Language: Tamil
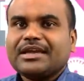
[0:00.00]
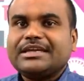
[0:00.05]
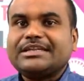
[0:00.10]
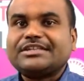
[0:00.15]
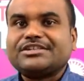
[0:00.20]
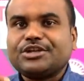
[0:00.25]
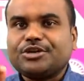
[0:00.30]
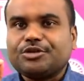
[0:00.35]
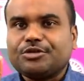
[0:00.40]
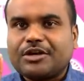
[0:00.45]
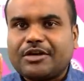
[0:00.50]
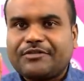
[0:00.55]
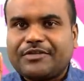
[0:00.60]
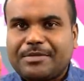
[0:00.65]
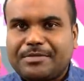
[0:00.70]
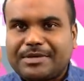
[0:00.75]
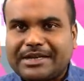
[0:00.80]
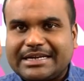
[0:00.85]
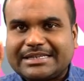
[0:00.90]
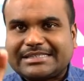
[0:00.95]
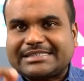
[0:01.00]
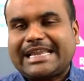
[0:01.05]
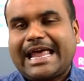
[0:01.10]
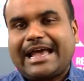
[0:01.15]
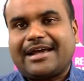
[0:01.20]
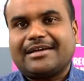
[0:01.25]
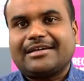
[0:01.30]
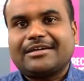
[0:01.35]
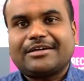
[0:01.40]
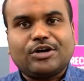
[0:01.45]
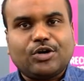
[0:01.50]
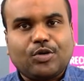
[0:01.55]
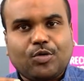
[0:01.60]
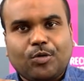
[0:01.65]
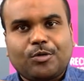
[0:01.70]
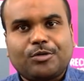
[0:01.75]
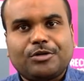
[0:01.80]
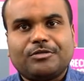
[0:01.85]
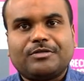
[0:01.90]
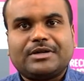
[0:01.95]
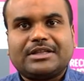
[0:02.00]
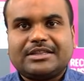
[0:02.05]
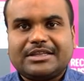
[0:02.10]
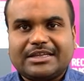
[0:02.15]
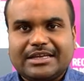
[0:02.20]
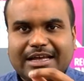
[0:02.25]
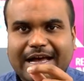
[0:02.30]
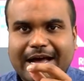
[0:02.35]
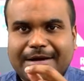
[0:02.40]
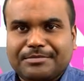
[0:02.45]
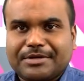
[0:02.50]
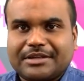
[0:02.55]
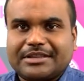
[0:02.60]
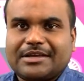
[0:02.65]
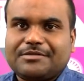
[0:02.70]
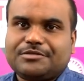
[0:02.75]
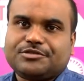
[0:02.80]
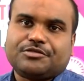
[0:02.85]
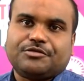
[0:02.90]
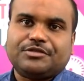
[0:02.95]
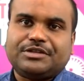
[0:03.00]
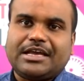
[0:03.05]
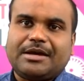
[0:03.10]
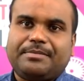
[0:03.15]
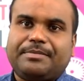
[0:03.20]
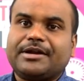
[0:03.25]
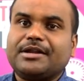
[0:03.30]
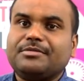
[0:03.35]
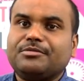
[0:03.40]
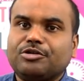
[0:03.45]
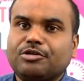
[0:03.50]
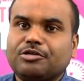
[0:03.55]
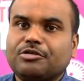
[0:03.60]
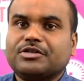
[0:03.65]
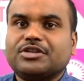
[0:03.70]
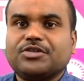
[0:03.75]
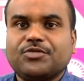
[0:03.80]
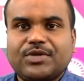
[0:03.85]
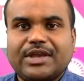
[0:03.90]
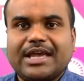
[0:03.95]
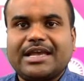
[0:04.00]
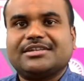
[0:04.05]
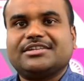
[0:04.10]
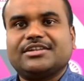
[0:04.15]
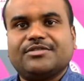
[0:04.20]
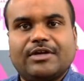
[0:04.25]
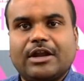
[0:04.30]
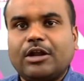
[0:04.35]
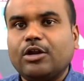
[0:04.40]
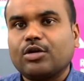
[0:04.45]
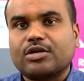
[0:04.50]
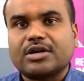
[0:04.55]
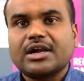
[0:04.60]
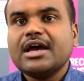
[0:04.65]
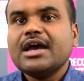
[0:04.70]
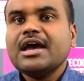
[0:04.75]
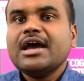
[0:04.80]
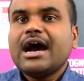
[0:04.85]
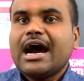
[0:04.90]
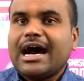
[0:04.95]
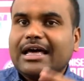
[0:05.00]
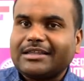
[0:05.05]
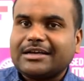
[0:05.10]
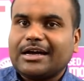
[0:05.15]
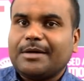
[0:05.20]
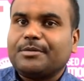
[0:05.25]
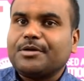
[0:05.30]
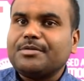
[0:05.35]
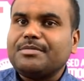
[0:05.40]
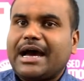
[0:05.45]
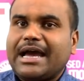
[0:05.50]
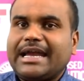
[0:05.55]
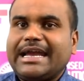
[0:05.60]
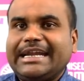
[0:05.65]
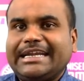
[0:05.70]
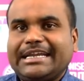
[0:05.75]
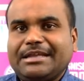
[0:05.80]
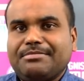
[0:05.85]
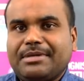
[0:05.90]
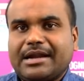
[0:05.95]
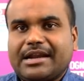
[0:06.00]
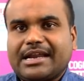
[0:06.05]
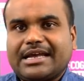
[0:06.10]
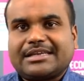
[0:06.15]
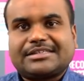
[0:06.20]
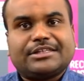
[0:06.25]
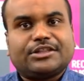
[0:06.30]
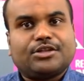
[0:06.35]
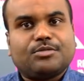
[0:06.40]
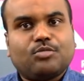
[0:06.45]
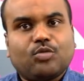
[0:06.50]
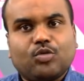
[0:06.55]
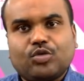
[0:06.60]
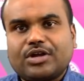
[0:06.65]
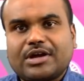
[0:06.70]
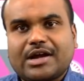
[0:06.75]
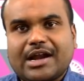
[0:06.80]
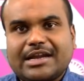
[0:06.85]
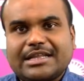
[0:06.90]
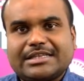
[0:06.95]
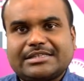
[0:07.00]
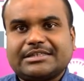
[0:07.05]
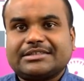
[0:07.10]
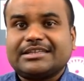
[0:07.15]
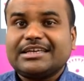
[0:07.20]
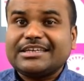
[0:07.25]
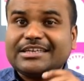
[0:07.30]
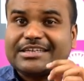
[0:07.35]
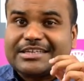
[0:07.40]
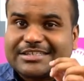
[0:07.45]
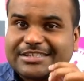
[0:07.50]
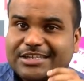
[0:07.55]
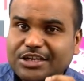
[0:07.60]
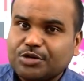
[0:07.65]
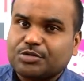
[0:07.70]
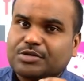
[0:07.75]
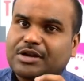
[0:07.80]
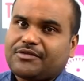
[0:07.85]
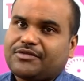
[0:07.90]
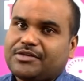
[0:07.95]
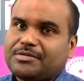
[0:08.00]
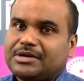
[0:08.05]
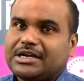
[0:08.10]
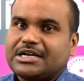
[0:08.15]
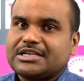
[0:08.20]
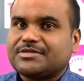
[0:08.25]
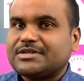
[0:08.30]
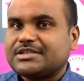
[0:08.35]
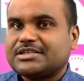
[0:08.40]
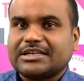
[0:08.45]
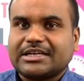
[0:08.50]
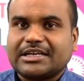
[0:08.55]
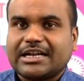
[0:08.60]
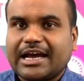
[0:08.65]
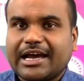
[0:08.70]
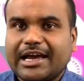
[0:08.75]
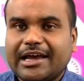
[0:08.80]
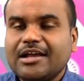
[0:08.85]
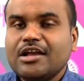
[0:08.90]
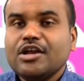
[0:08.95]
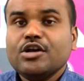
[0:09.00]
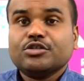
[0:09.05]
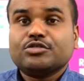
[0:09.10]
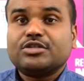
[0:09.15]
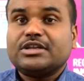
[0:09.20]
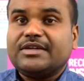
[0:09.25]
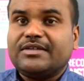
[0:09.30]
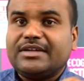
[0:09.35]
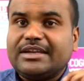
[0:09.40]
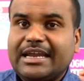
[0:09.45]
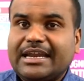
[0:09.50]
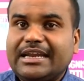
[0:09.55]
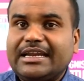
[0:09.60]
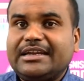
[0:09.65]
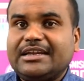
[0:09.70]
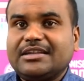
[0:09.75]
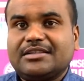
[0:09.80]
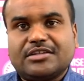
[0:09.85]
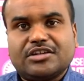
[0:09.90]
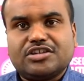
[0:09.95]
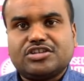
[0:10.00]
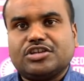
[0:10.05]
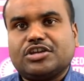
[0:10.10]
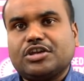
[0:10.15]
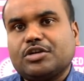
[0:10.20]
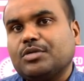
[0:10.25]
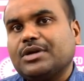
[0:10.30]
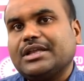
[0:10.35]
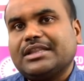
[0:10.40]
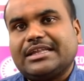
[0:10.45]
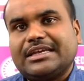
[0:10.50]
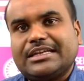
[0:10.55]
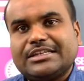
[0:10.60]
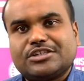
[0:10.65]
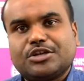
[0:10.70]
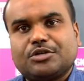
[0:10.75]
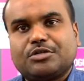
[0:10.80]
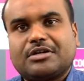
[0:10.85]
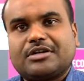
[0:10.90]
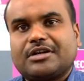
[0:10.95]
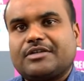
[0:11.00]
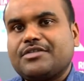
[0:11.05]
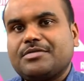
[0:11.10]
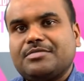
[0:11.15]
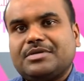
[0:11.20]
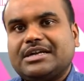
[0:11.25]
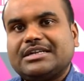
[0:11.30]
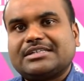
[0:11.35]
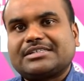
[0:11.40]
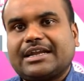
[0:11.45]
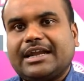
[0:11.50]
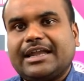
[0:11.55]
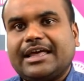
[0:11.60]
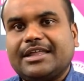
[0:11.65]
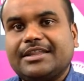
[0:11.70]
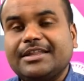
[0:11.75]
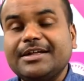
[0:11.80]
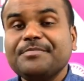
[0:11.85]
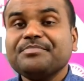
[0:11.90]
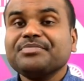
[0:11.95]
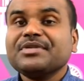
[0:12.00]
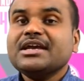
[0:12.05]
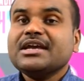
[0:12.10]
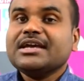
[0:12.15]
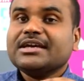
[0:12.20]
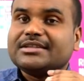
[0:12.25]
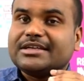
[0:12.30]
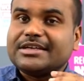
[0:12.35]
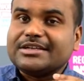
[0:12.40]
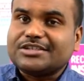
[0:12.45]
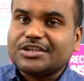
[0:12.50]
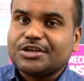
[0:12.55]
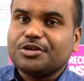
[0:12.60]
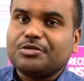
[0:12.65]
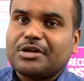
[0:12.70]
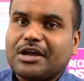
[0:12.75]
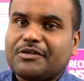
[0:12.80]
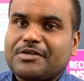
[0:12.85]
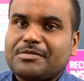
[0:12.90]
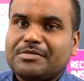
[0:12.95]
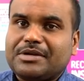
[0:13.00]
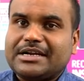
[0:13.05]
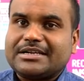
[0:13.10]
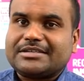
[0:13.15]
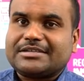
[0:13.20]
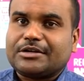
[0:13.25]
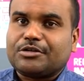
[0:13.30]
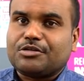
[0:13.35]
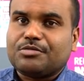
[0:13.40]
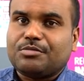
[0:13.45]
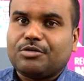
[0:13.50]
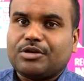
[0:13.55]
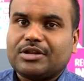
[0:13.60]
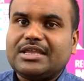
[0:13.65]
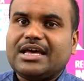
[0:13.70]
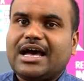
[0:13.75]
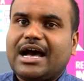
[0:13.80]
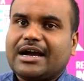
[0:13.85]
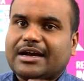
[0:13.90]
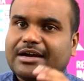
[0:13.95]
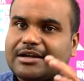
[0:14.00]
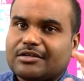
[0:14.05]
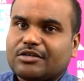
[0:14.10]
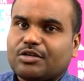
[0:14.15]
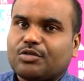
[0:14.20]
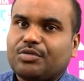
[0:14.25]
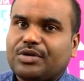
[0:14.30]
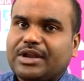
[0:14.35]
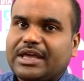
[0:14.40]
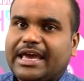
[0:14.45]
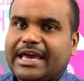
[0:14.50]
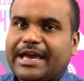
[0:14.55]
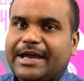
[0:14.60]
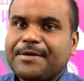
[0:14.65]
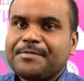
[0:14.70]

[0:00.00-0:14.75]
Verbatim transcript: இன்ஸ்டிடியூட் ஆஃப் எமினன்ஸ் டேக் இருக்குது ஒன்று வந்து அமிர்தா விஸ்வவித்யாபீடம் இன்னொன்று வந்து விஐடி வெள்ளூர் அதுக்கப்புறம் ஐஐடி மெட்ராஸ் இந்த மூணு காலேஜுக்கு தான் இன்ஸ்டிடியூட் ஆஃப் எமினன்ஸ் வச்சுருக்காங்க ஸோ ஈவன் என்ஐடி திருச்சிக்கு கூட இந்த இன்ஸ்டிடியூட் ஆஃப் எமினன்ஸ் கிடையாது இந்த இன்ஸ்டிடியூட் ஆஃப் எமினன்ஸ் இருக்கும் பொழுது அங்கே இருக்கக்கூடிய